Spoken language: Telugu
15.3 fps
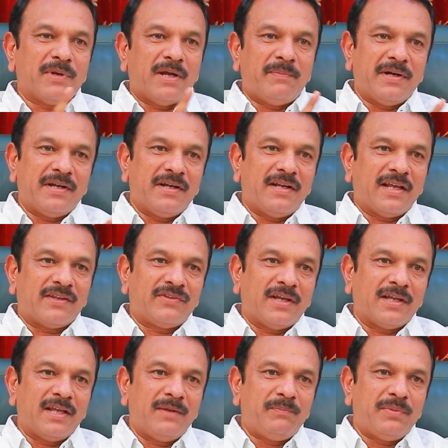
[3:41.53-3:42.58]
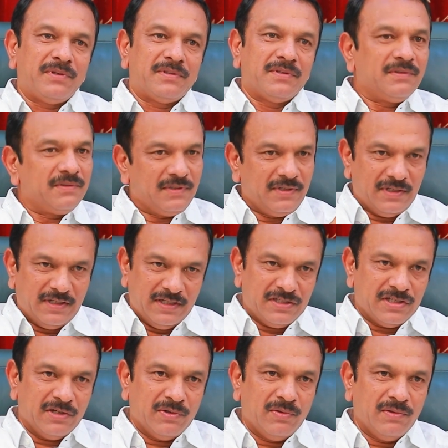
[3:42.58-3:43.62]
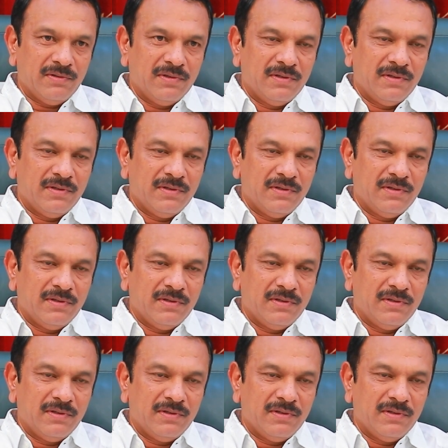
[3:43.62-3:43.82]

ప్రాపర్టీ ట్యాక్స్ తగ్గింపు ఇచ్చిండు